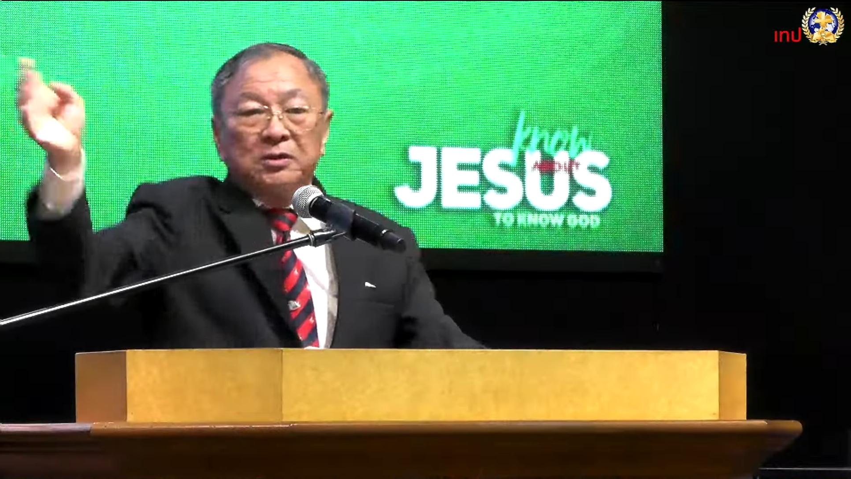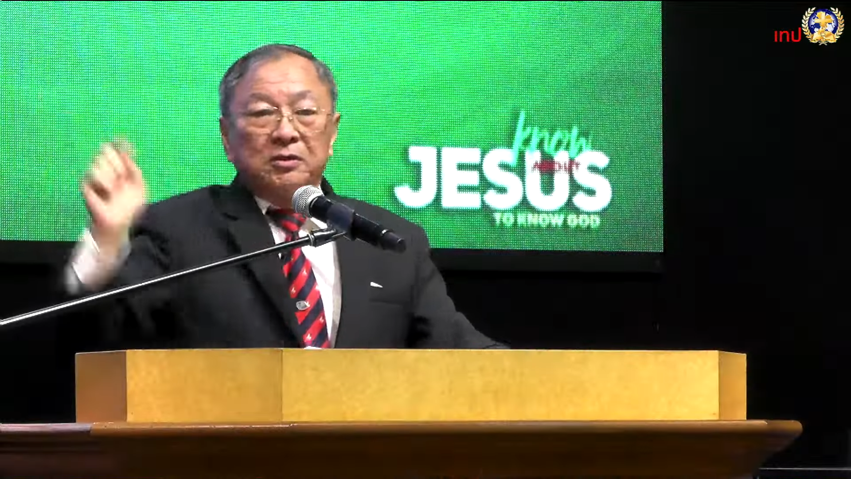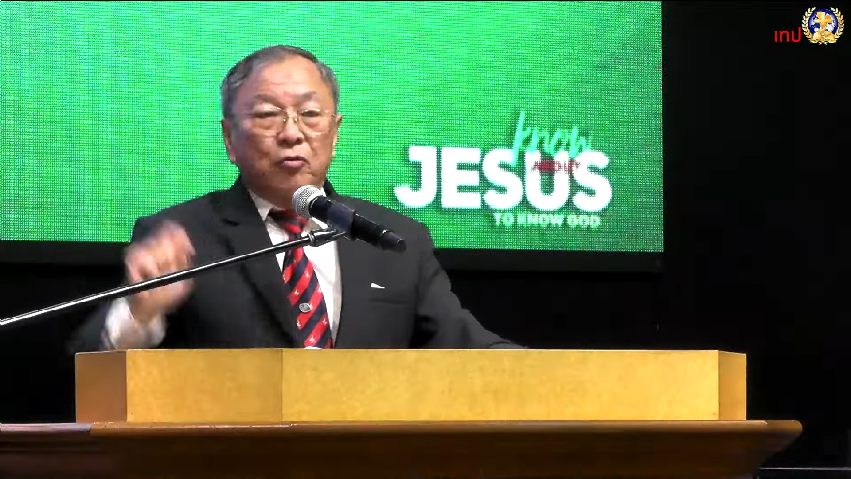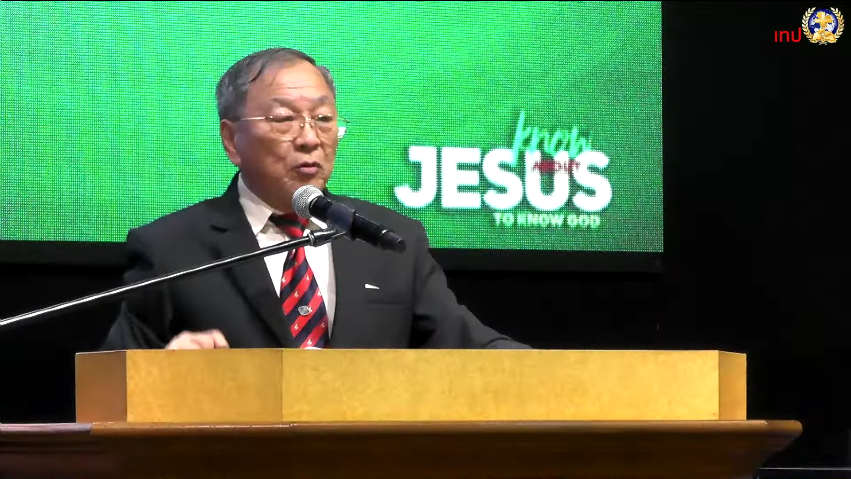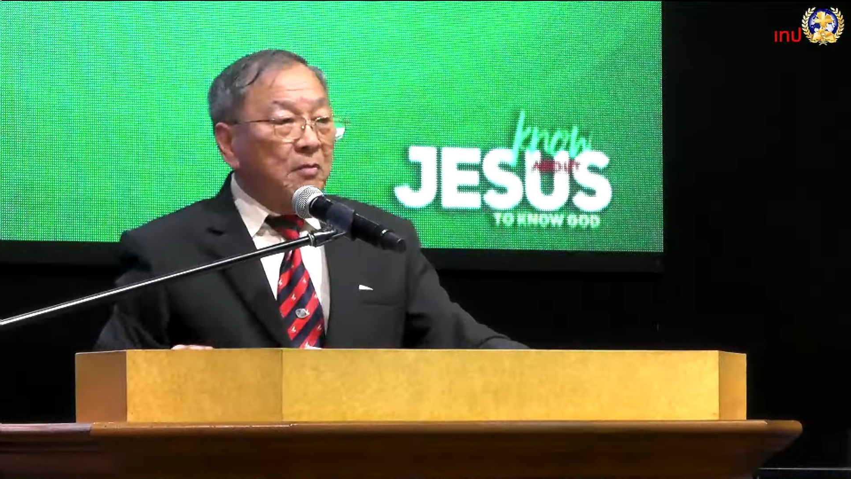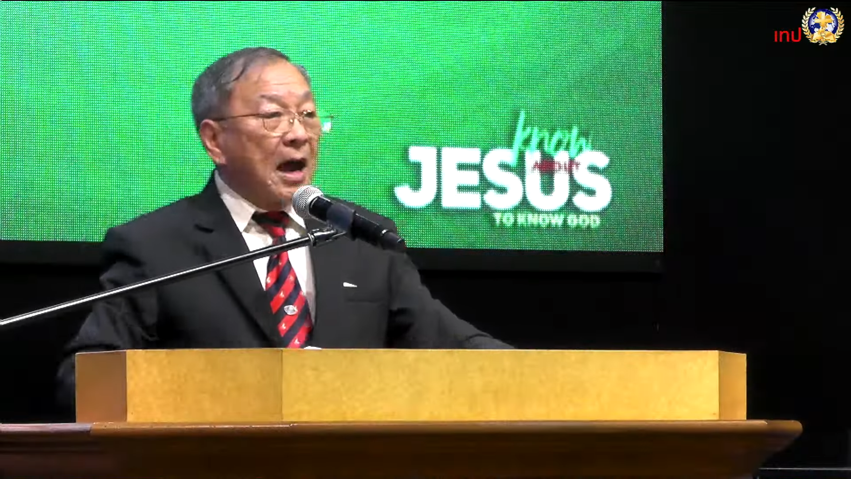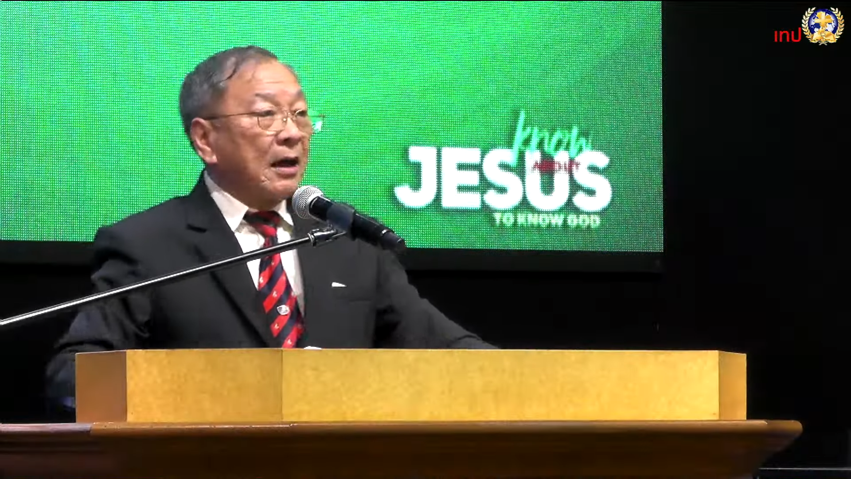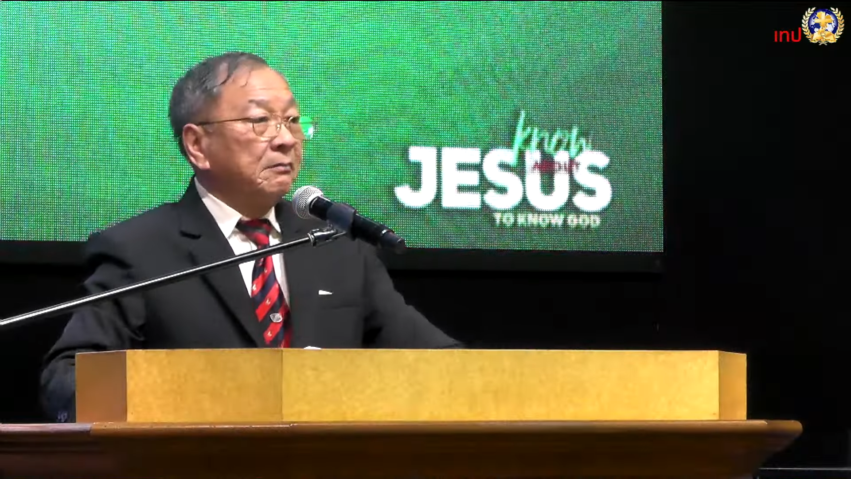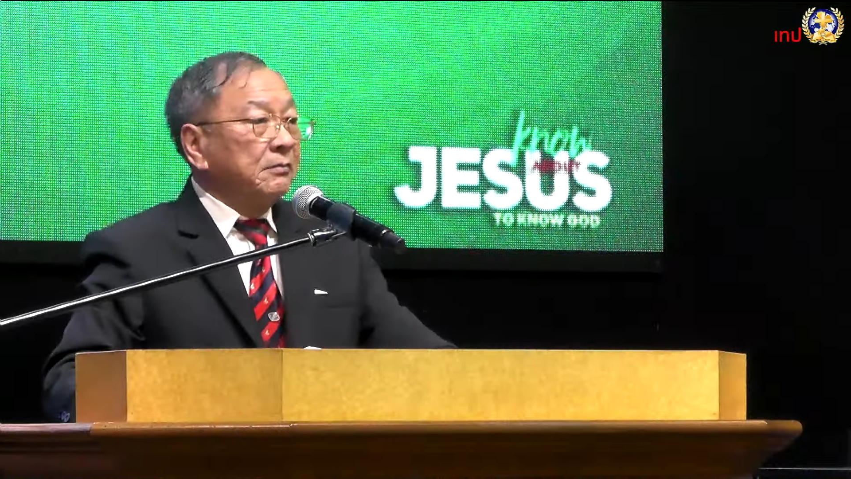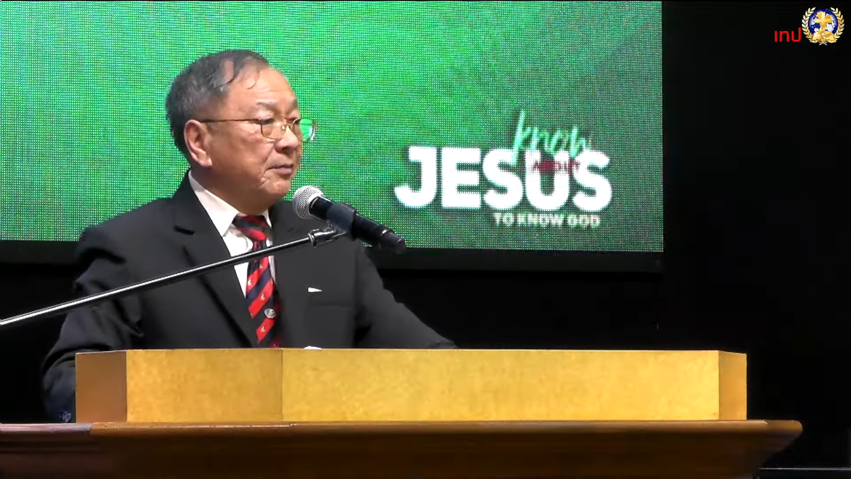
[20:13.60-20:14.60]
คนบ้า
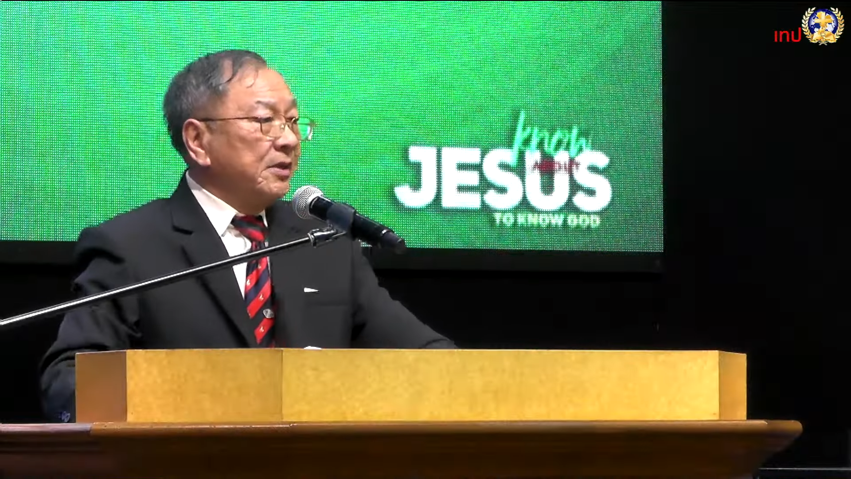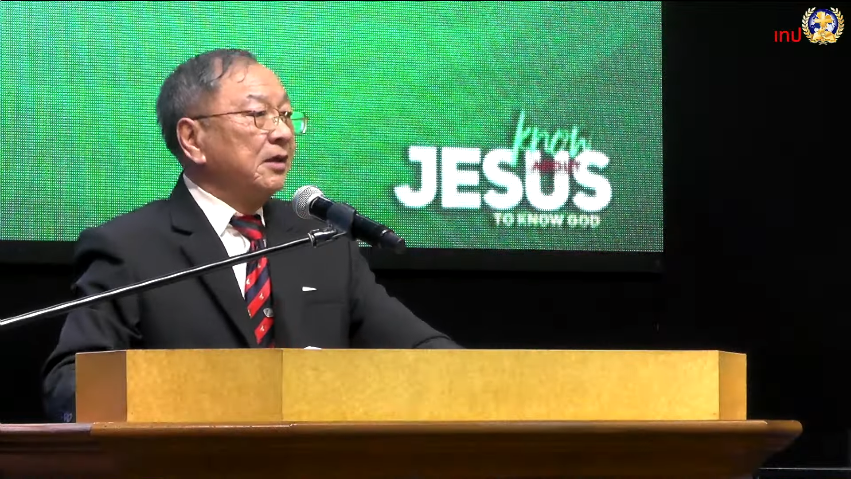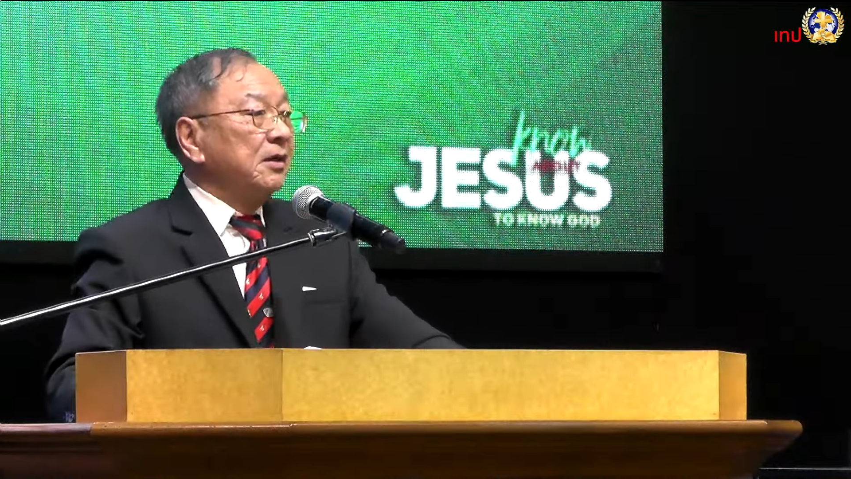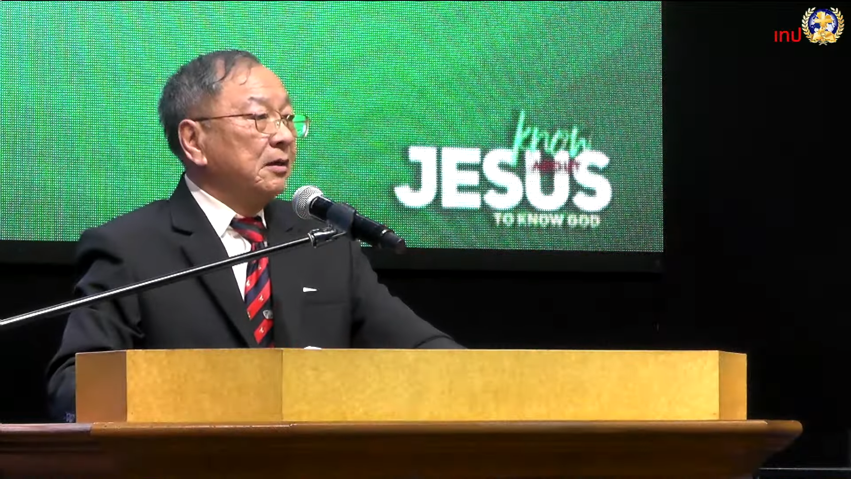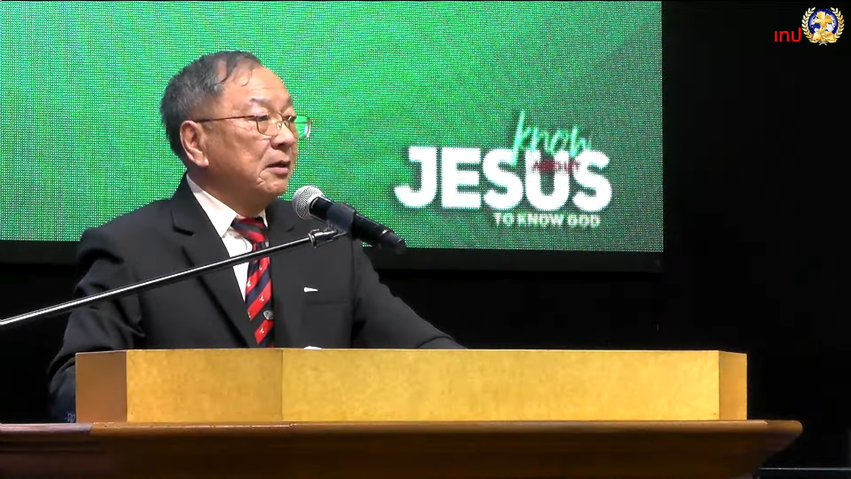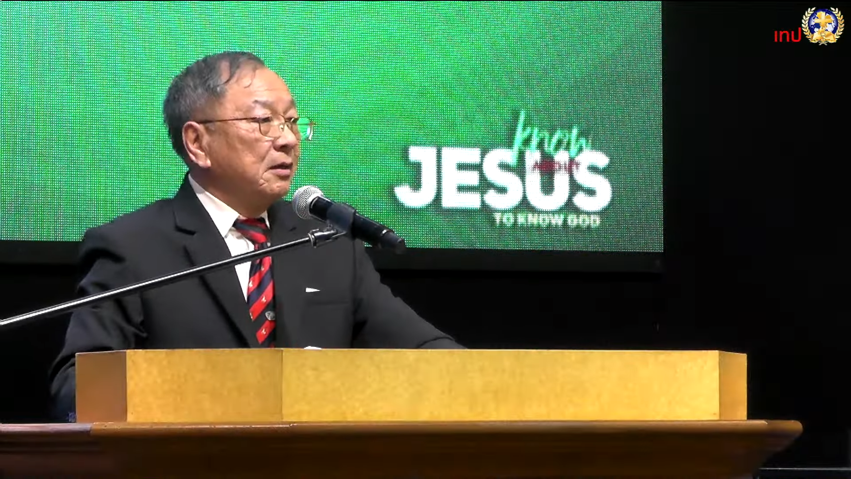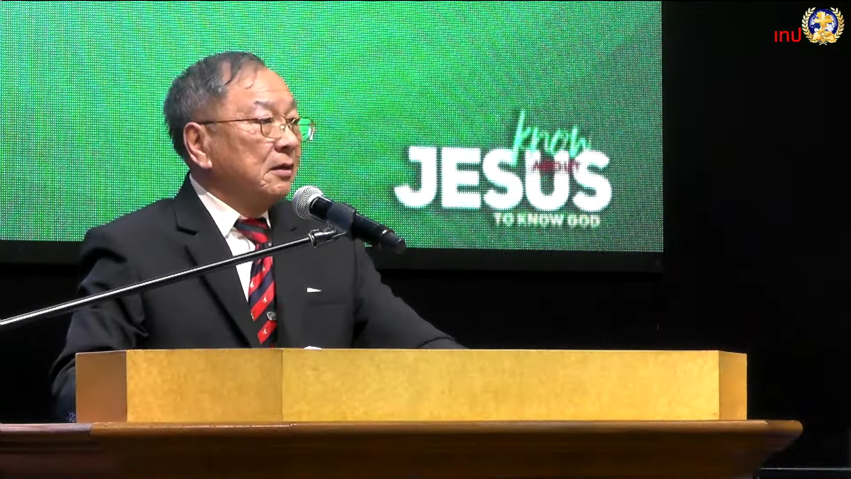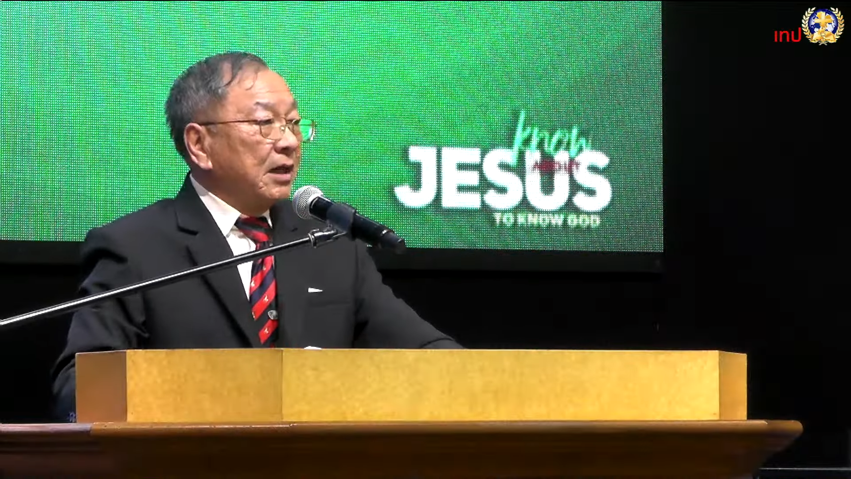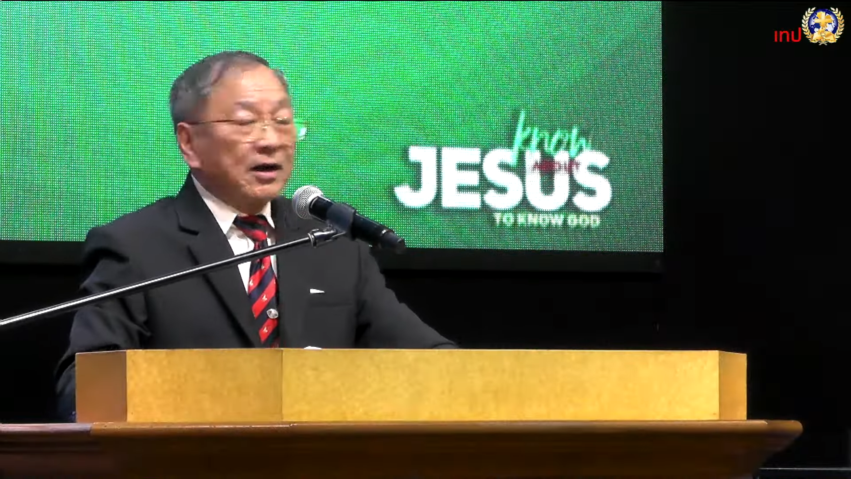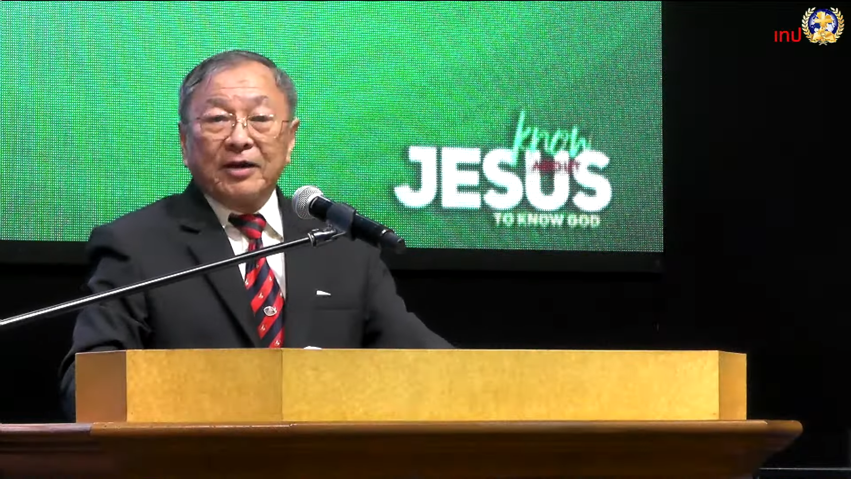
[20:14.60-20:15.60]
ไม่มี
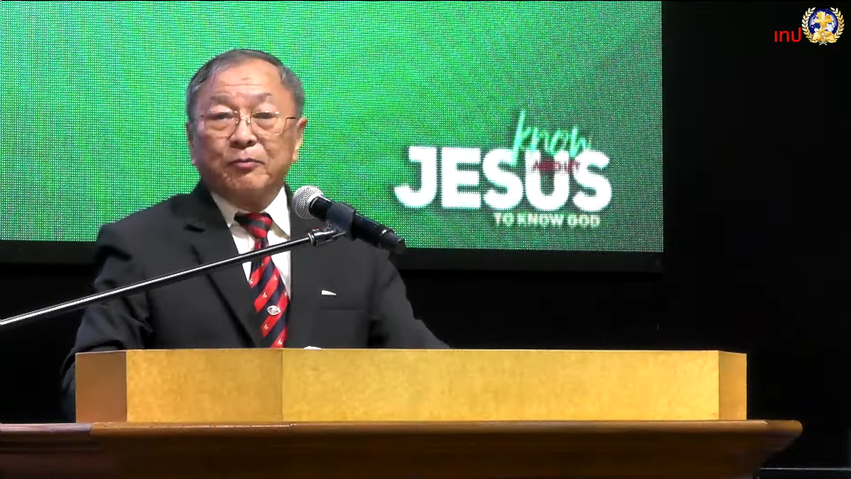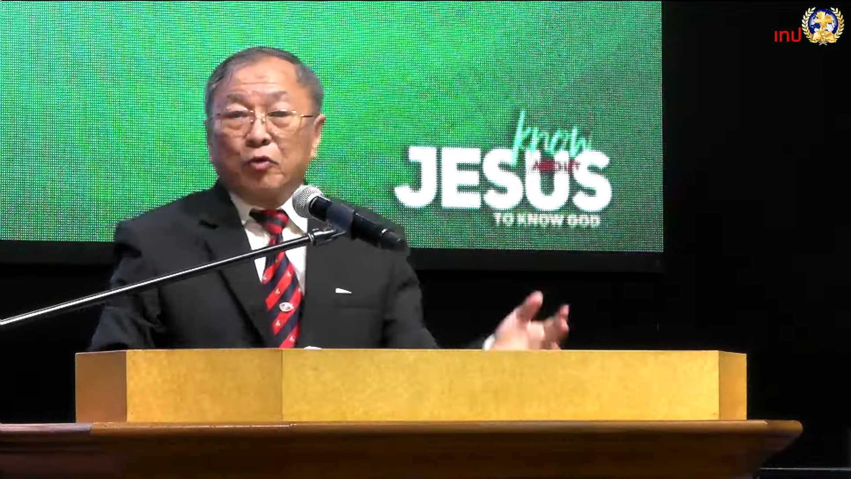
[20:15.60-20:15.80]
ถ้าเป็น